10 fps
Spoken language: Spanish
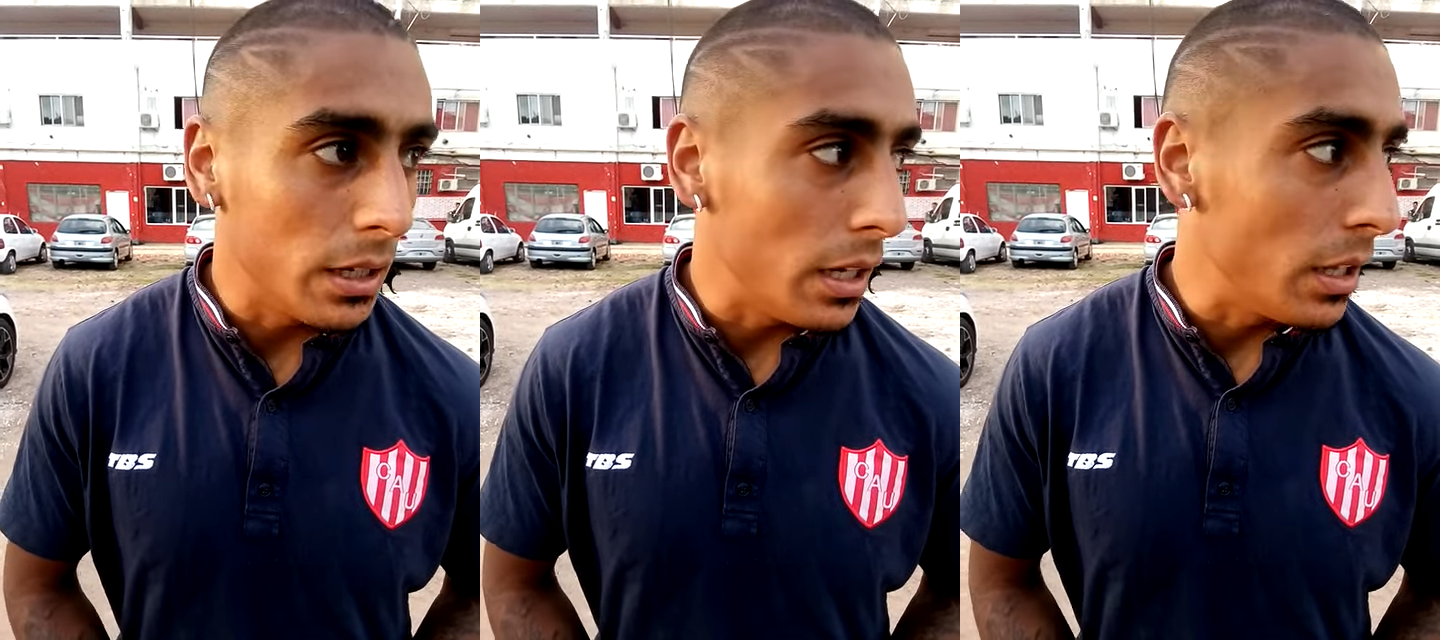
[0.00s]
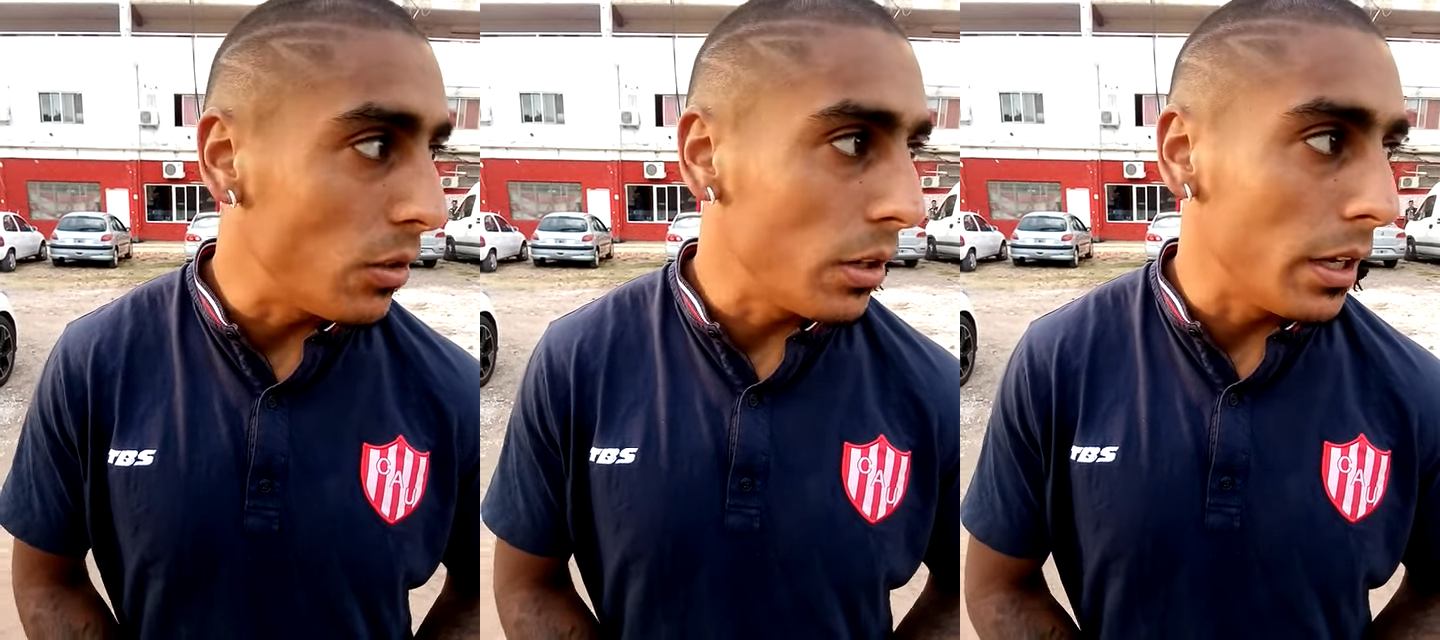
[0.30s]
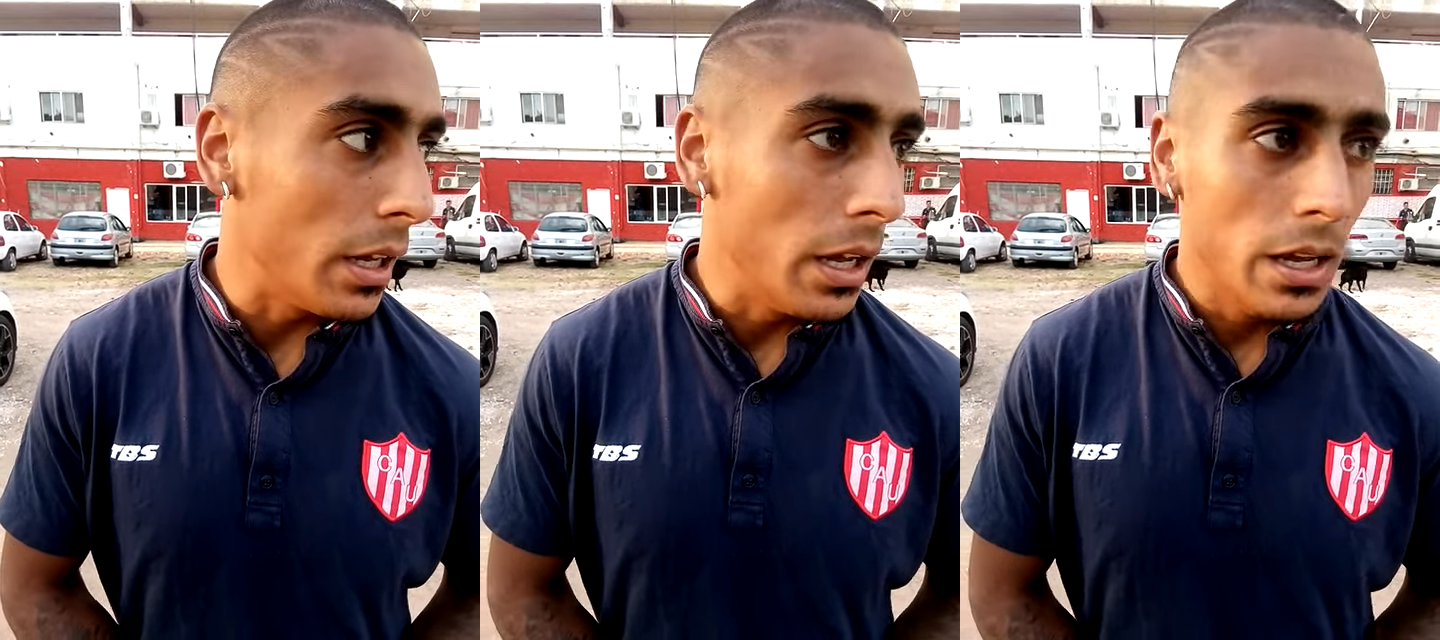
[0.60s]
al que les
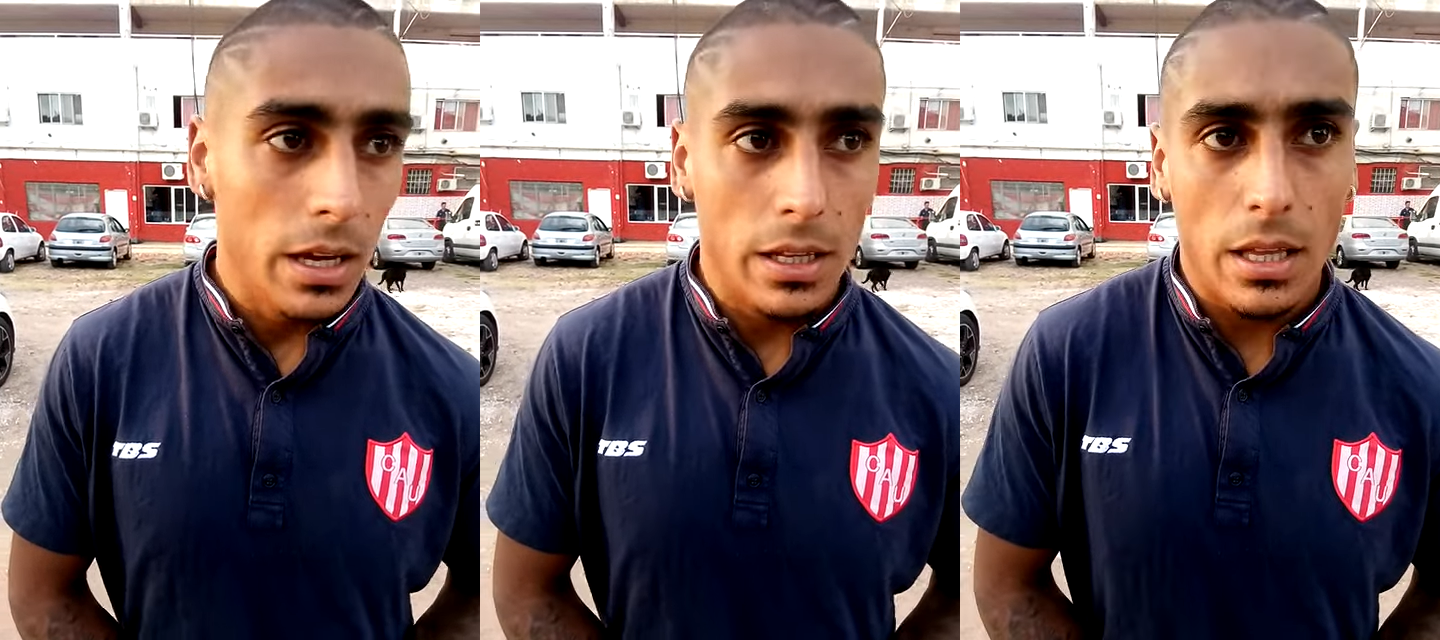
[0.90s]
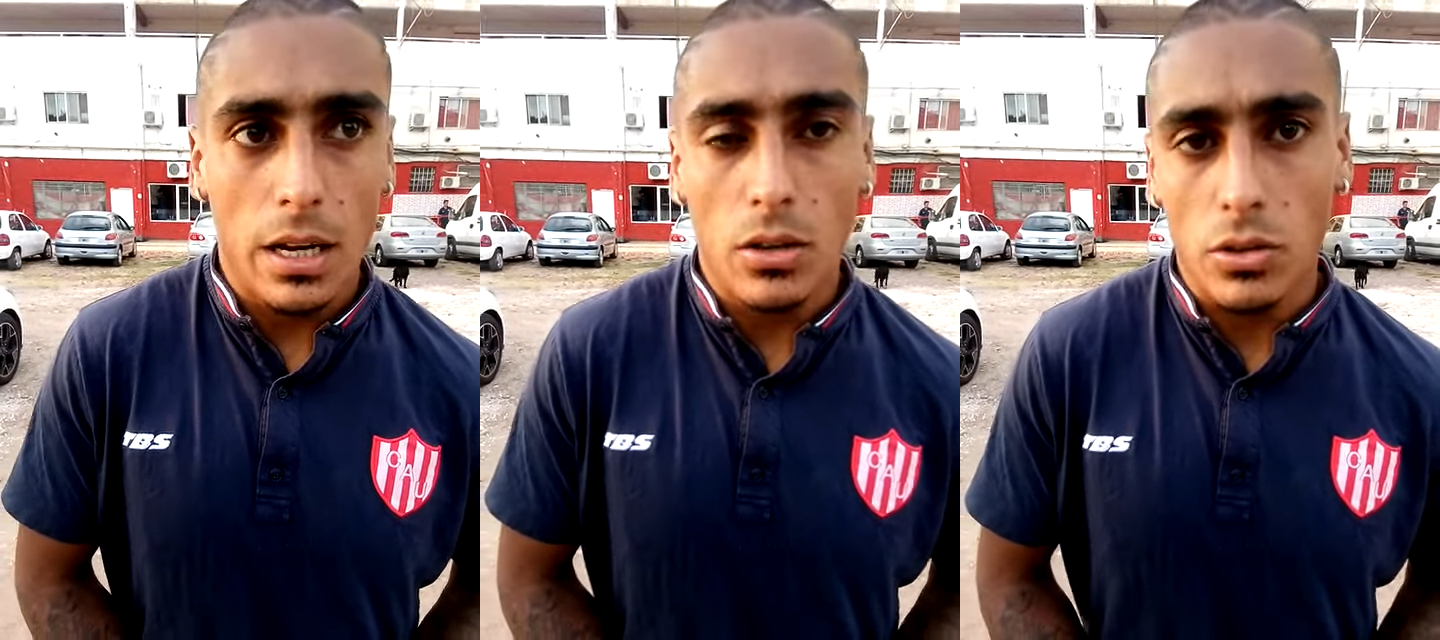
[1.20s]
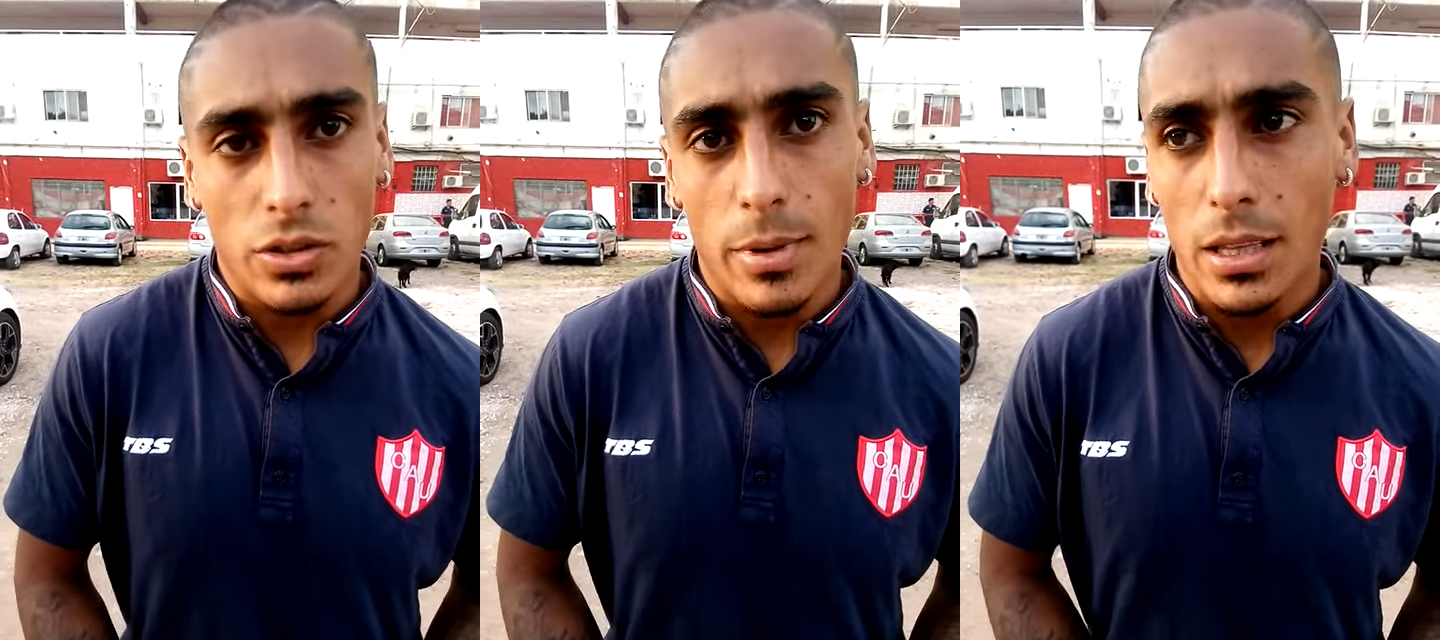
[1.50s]
toque estar el
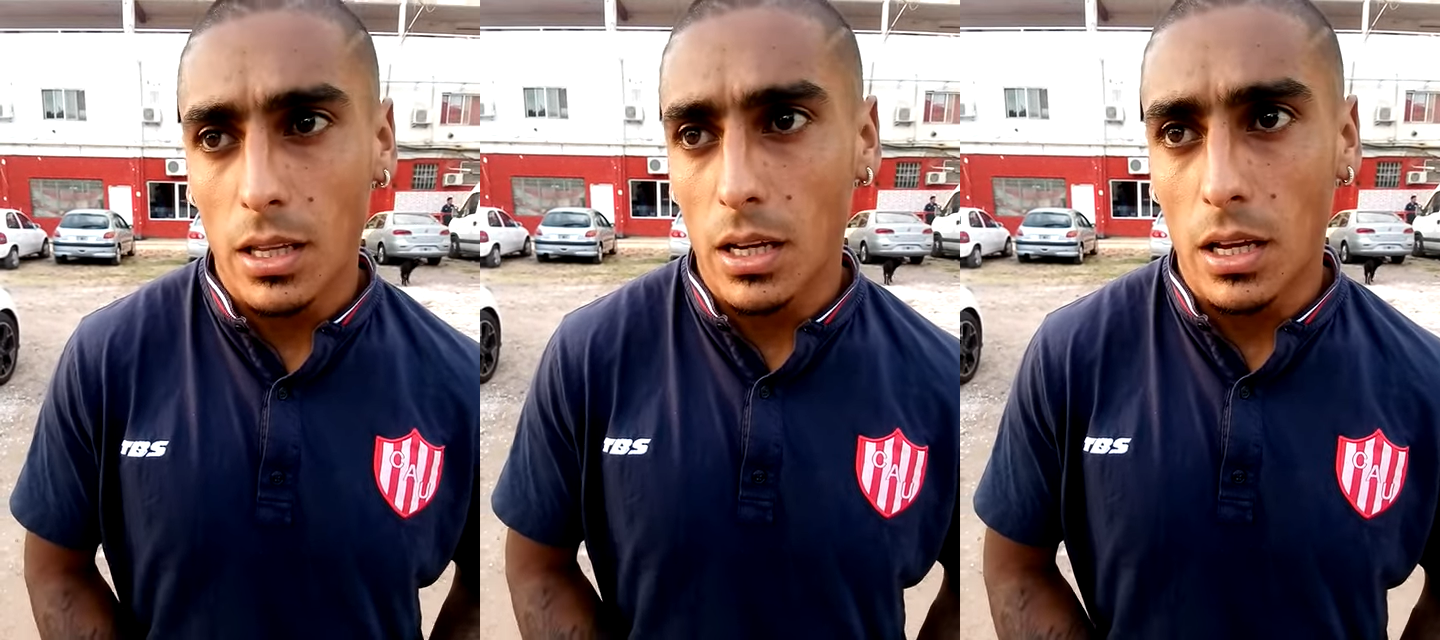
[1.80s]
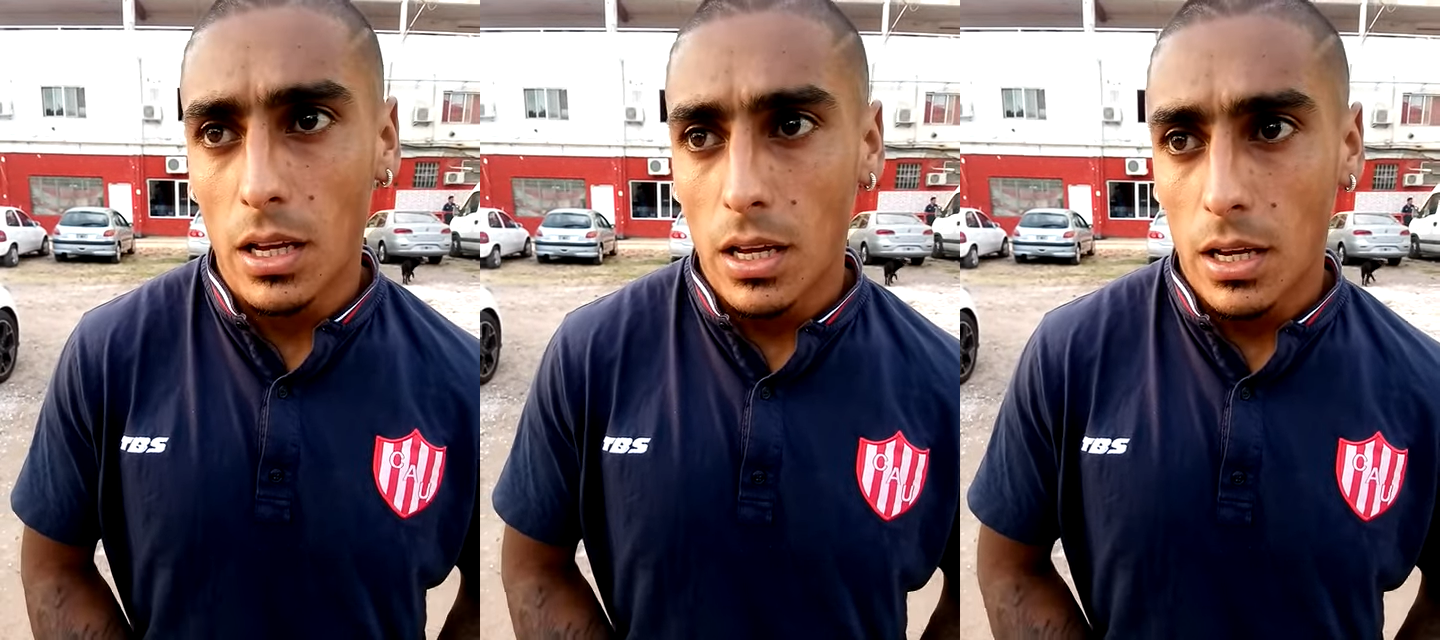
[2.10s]
otro semestre,